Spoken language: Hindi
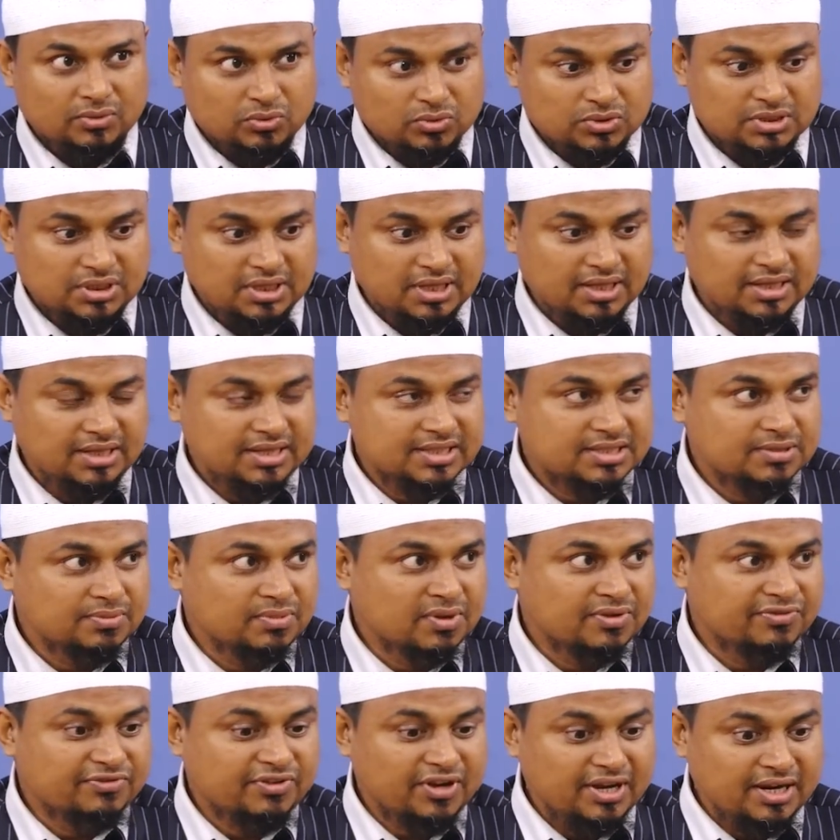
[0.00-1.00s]
उसी हदीस
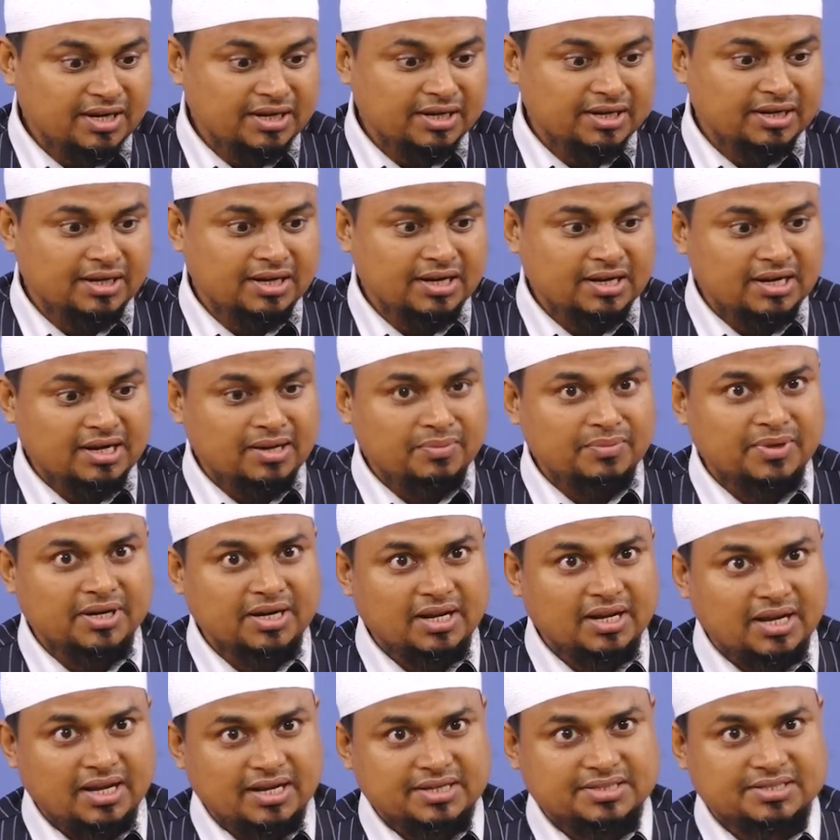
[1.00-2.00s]
में फ़िन्नी लमिन
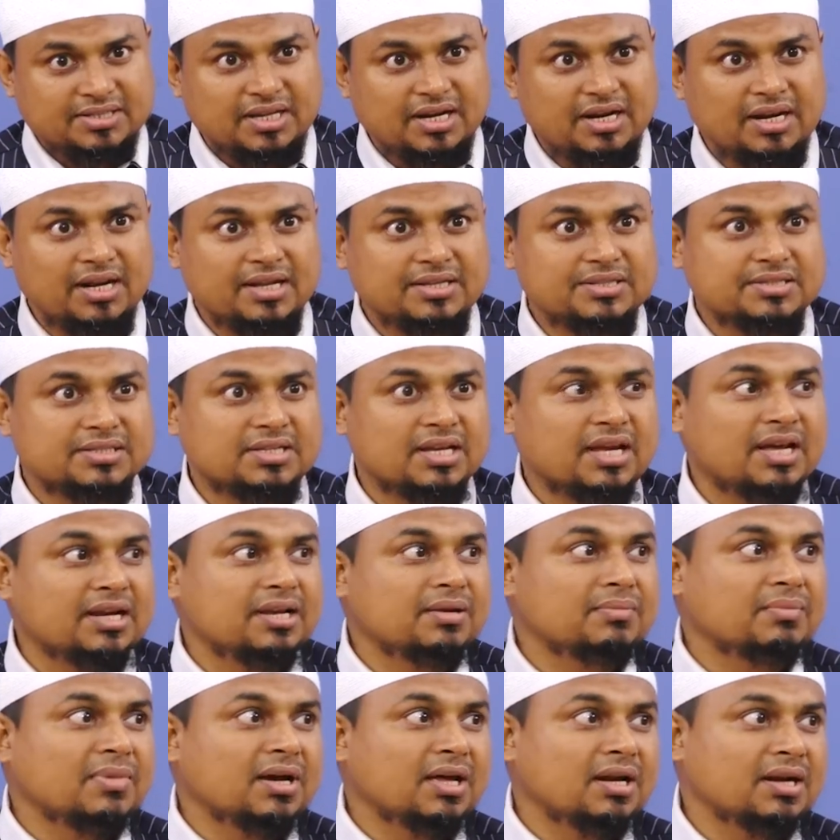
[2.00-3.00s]
अक्सर
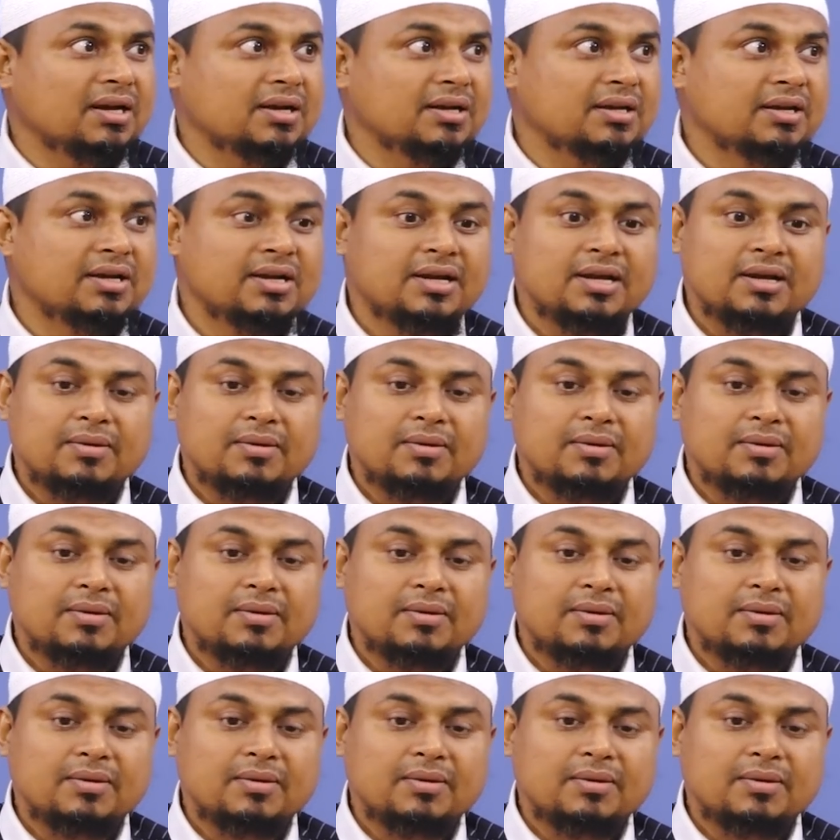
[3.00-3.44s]
अंसारी मालन